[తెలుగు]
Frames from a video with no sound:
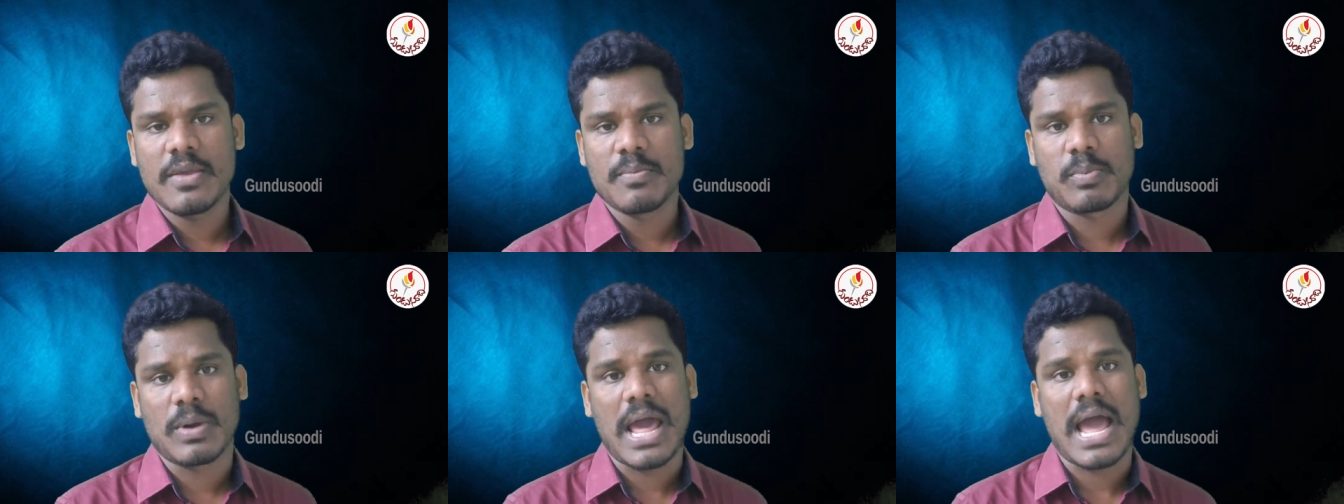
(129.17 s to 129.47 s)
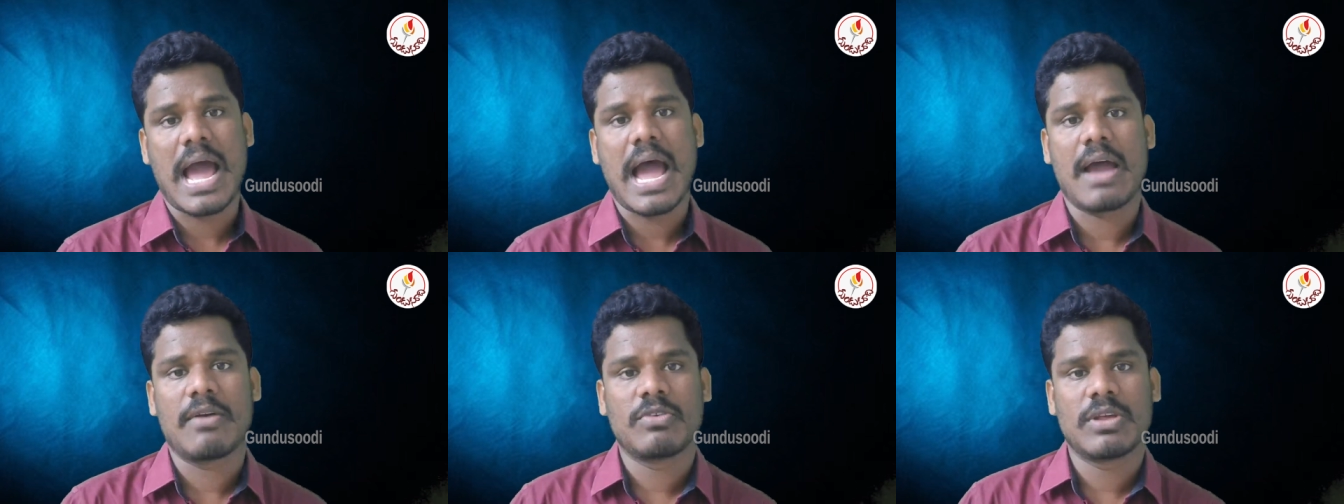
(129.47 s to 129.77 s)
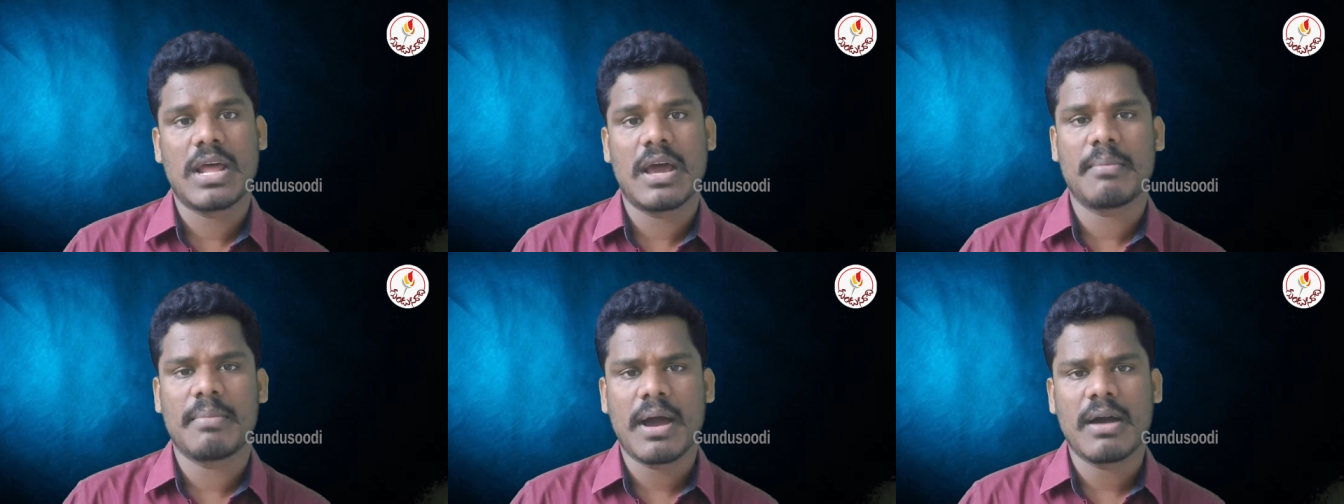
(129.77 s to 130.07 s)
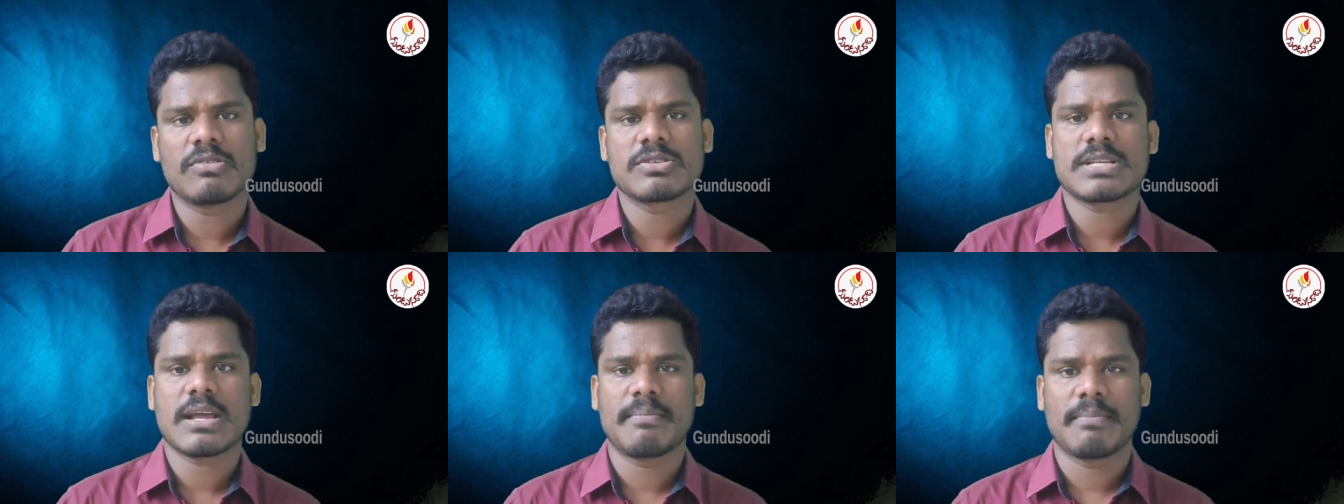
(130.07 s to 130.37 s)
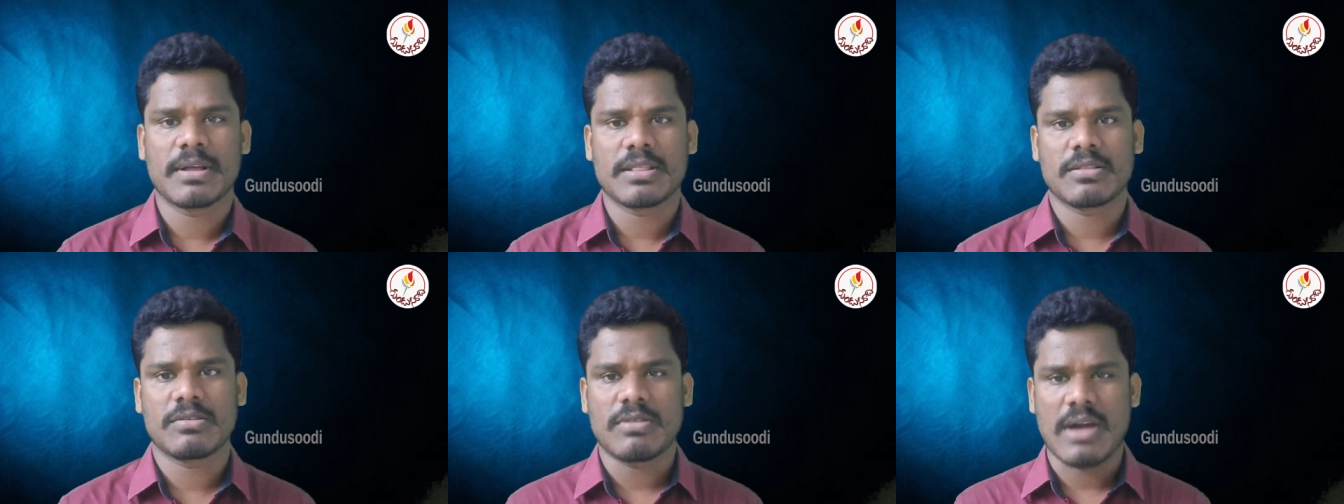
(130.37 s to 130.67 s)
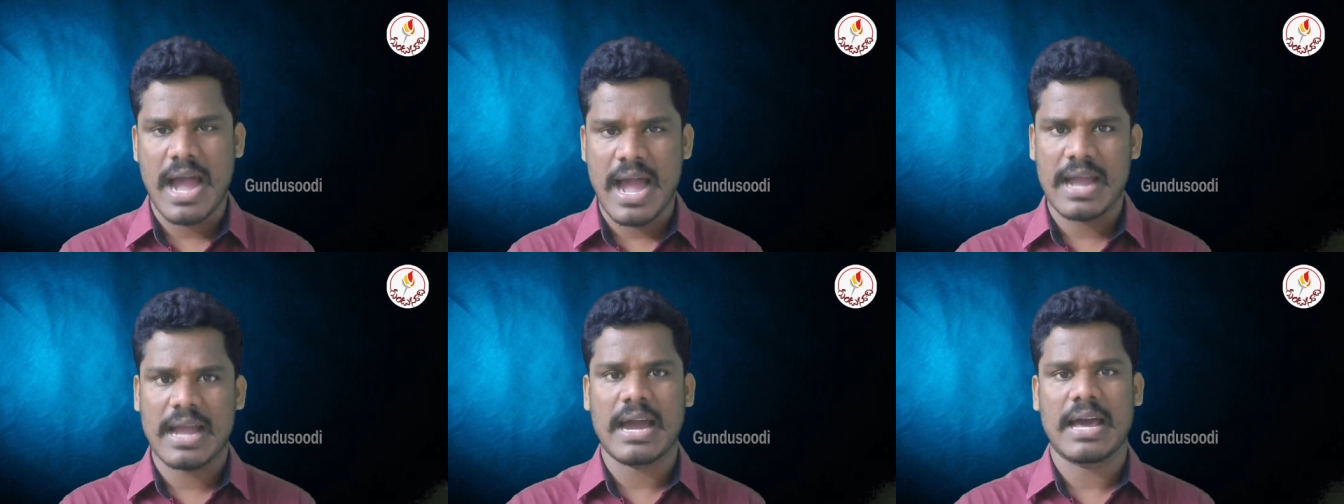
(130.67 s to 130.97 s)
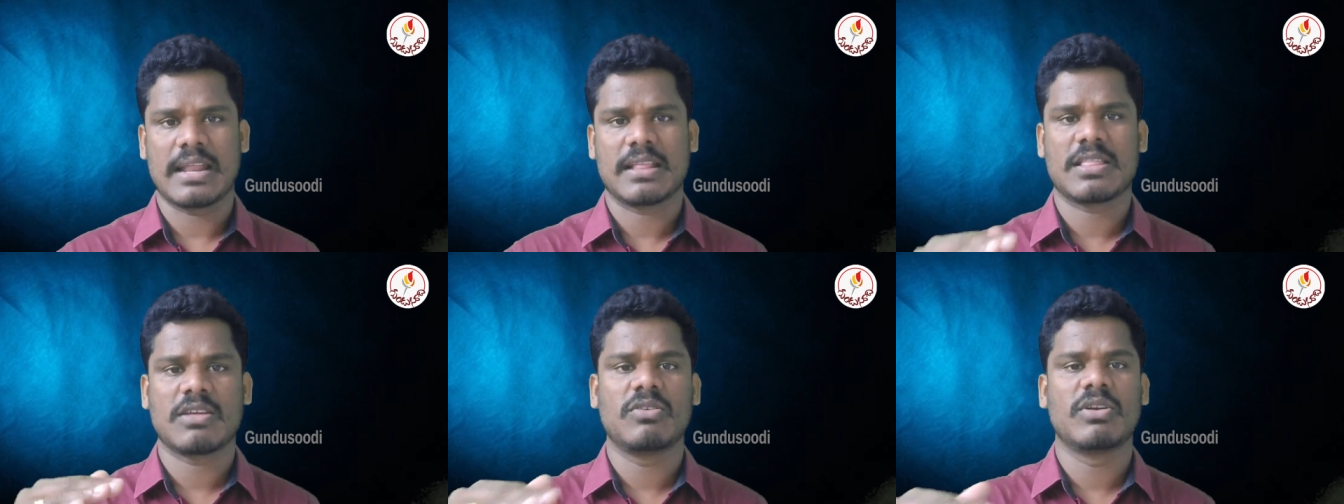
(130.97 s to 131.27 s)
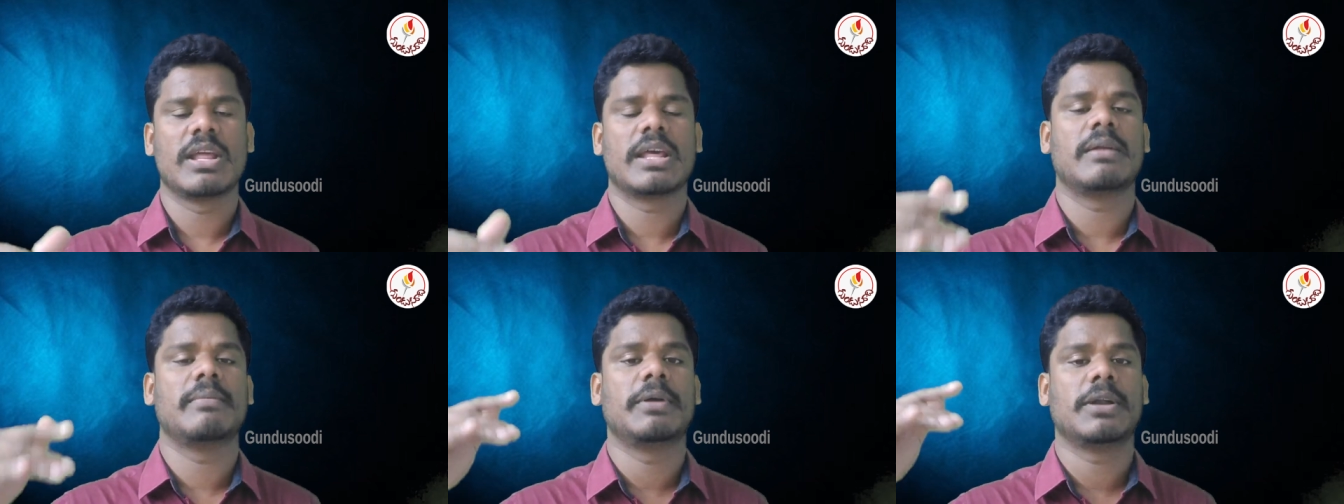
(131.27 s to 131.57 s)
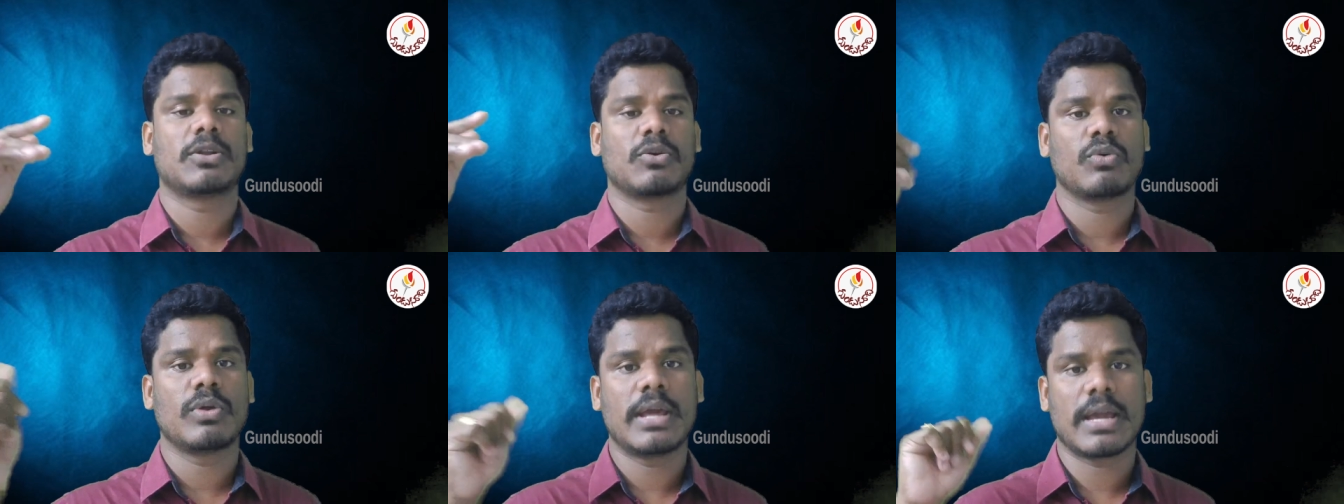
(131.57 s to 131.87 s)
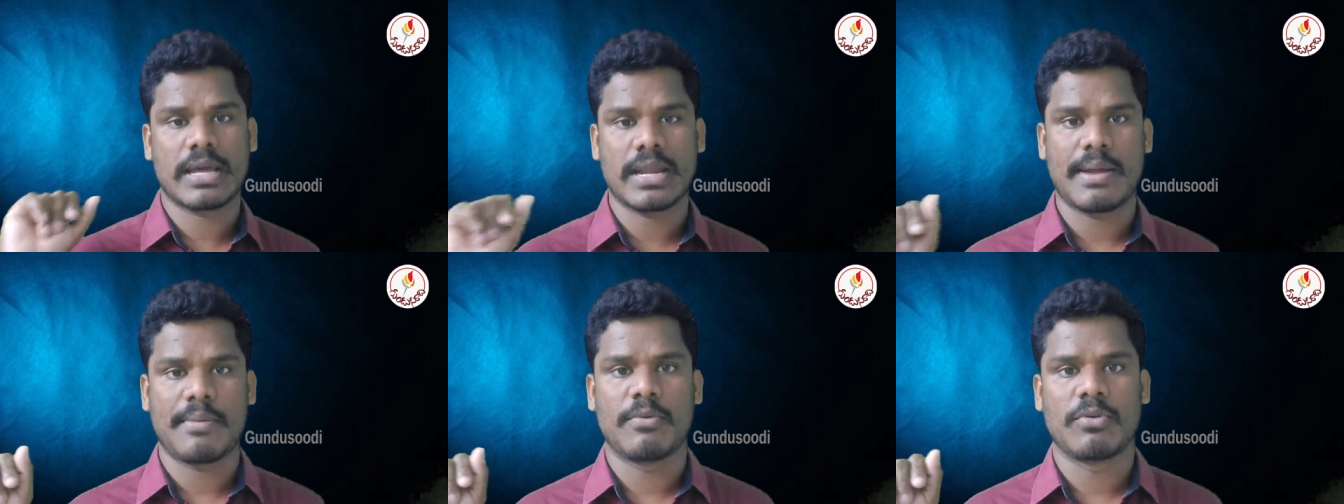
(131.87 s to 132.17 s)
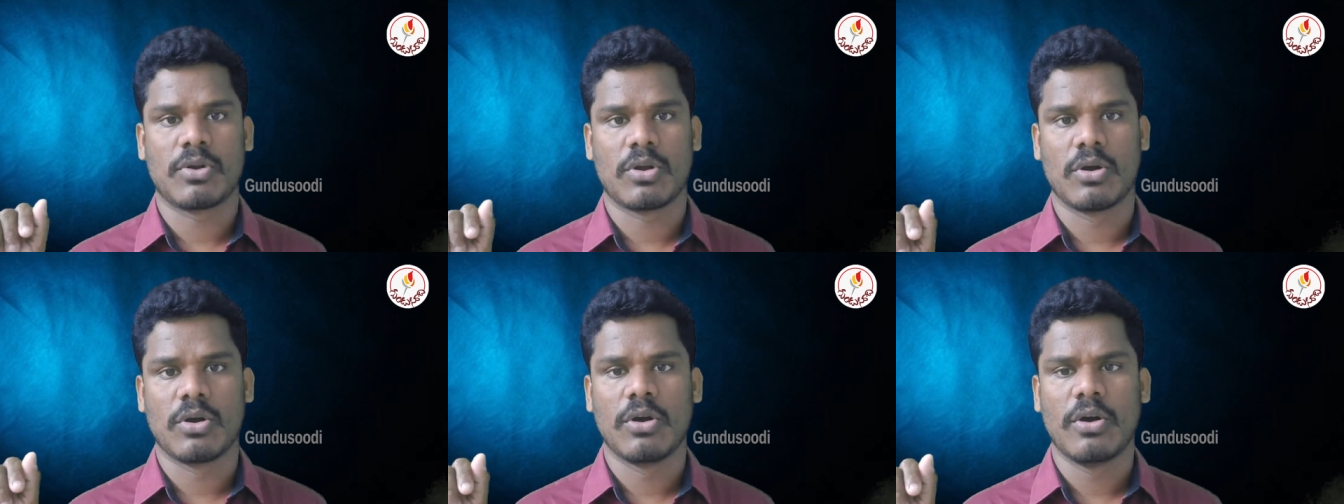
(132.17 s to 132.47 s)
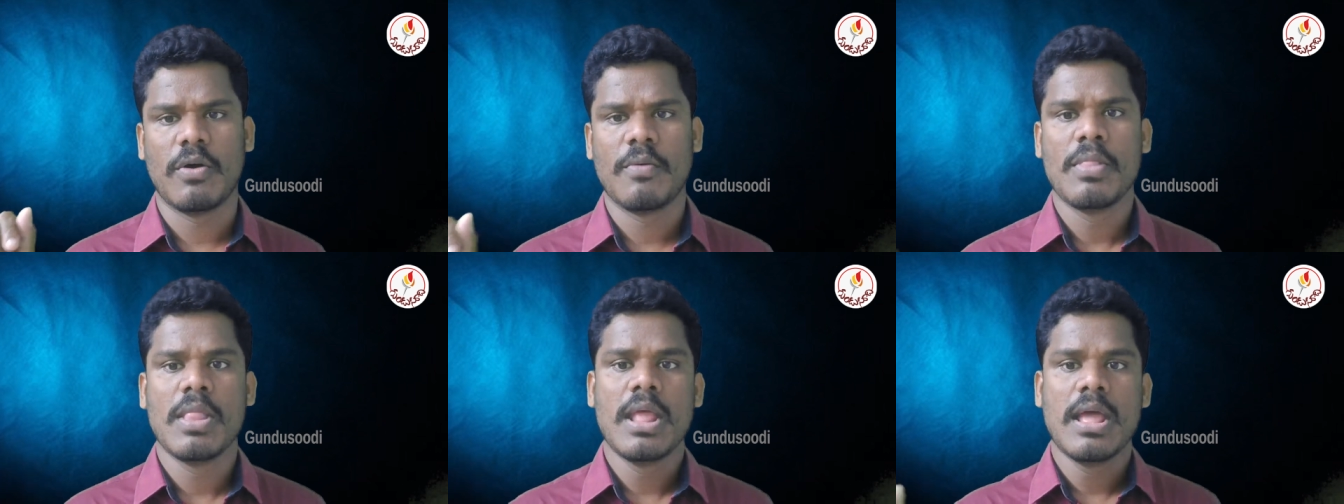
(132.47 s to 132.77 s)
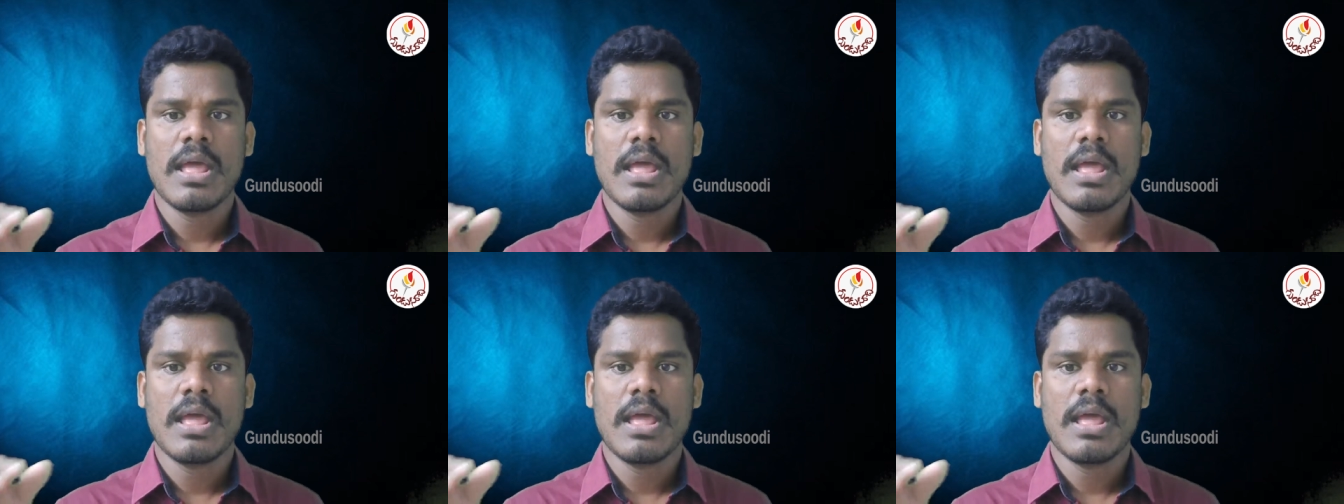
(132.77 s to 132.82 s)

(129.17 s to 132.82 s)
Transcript: ఇప్పుడు ఆ అవినాభావ సంబంధం ఆ ఘనతను నిలబెట్టుకునే క్రమంలో